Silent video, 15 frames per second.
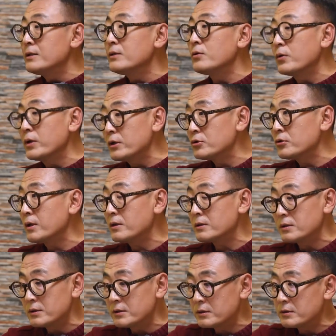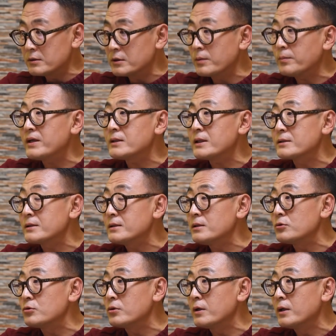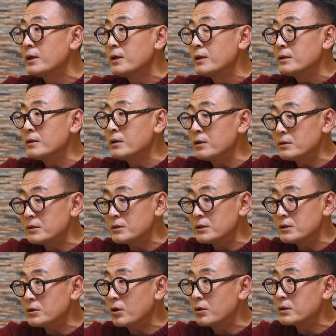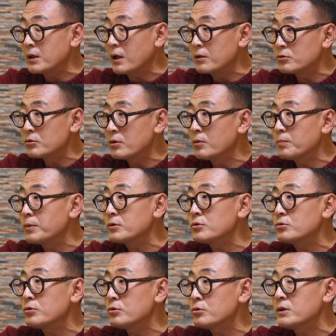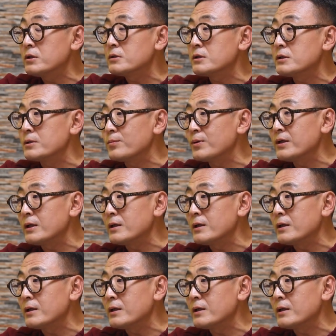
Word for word: 你，我跟你说，成败在此一举。你要自己笑的场，最后播出去对你自己不